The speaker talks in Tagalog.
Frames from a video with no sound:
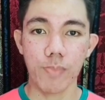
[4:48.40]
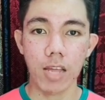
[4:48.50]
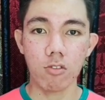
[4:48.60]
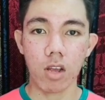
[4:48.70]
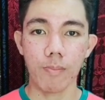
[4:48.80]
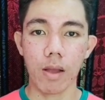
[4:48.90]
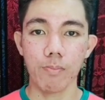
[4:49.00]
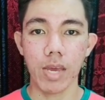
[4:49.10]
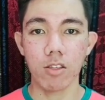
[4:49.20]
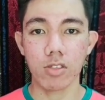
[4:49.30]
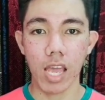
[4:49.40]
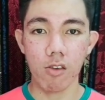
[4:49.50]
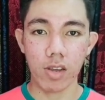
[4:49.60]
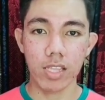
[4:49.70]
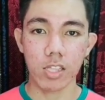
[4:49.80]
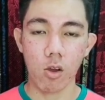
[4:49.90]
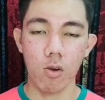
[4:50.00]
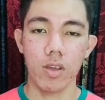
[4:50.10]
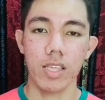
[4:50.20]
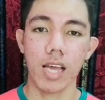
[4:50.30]
Na question sir, paano kapag
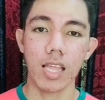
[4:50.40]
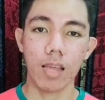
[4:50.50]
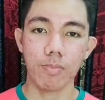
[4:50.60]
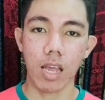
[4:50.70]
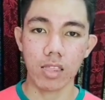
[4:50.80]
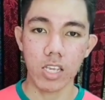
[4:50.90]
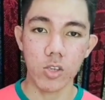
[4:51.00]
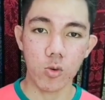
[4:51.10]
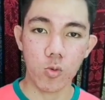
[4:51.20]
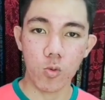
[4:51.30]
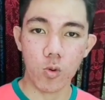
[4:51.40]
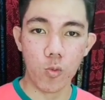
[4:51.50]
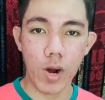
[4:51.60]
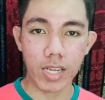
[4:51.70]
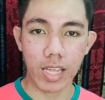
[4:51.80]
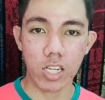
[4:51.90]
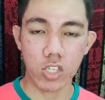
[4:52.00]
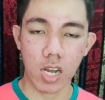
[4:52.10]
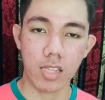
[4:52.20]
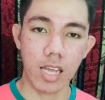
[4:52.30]
meron tayong ganito? Hinahanap natin
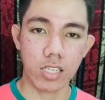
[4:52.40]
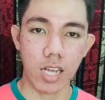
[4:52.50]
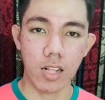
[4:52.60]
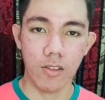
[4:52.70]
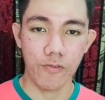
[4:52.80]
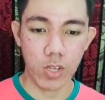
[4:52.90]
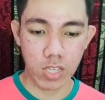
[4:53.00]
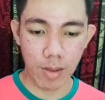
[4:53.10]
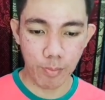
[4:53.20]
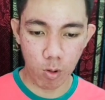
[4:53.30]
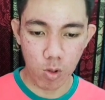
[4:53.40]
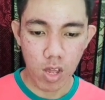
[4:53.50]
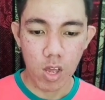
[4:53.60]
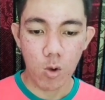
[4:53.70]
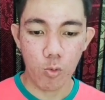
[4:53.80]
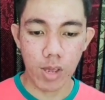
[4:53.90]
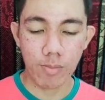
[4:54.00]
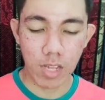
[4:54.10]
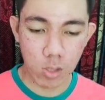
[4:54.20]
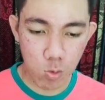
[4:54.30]
yung quartile tsaka decimal.
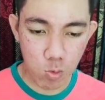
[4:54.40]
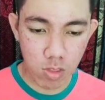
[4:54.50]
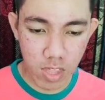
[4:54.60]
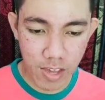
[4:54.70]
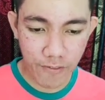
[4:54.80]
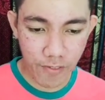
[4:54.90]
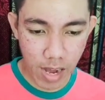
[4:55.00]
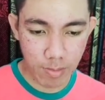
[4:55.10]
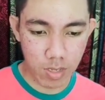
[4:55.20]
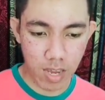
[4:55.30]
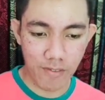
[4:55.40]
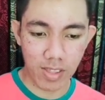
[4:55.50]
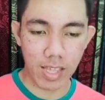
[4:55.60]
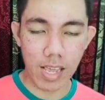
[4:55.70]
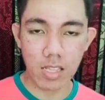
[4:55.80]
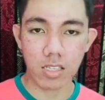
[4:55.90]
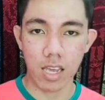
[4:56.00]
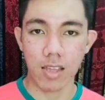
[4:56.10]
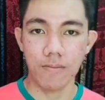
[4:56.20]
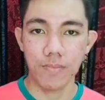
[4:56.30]
Example, we have the 2, 3,
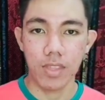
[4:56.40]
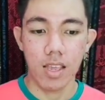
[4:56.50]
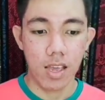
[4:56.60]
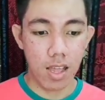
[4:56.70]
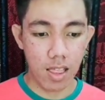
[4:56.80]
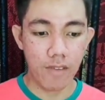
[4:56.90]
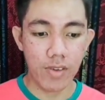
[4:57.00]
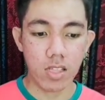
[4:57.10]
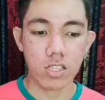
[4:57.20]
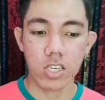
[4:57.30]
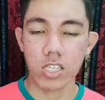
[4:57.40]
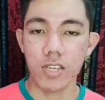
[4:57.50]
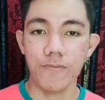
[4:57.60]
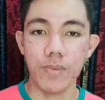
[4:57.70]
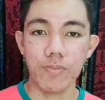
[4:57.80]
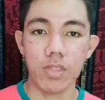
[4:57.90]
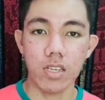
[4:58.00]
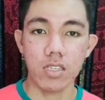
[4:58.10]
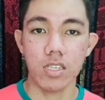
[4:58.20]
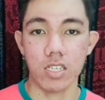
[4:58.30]
5, 7, 8, 10,
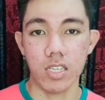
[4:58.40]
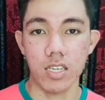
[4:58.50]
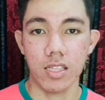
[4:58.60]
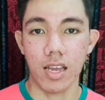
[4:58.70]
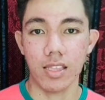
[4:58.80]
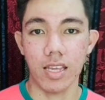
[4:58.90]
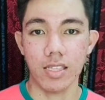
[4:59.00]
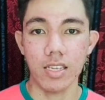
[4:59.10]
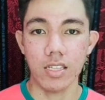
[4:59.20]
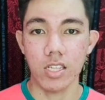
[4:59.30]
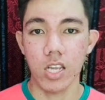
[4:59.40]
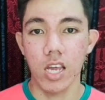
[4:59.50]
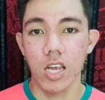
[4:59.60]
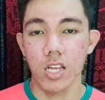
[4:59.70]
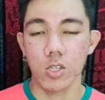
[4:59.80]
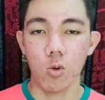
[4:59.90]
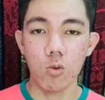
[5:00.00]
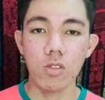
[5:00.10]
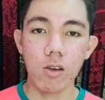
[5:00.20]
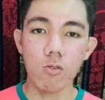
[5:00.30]
11, 13, 15, 16, and
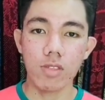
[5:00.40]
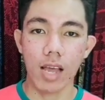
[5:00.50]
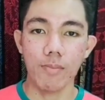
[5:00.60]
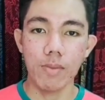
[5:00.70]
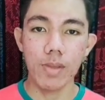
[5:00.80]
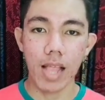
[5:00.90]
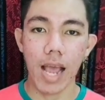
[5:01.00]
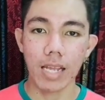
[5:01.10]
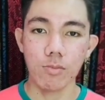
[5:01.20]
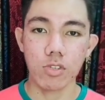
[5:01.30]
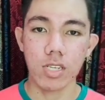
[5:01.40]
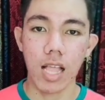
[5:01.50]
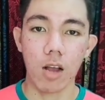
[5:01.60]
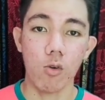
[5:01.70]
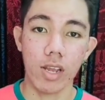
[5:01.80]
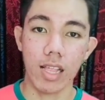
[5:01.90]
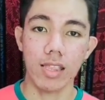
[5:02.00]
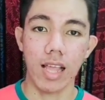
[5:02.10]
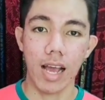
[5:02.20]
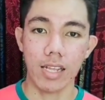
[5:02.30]
19. So unang-una,
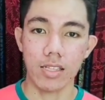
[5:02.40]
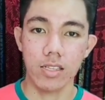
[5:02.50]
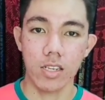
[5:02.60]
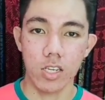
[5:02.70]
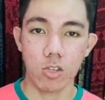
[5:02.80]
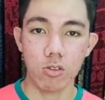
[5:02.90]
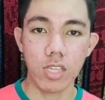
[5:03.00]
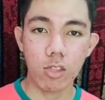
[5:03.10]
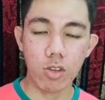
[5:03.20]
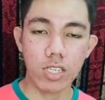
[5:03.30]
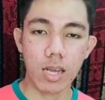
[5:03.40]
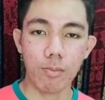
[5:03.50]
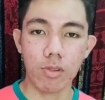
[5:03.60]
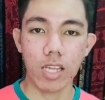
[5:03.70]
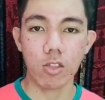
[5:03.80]
bibilangin mo sila kung ilan lahat. So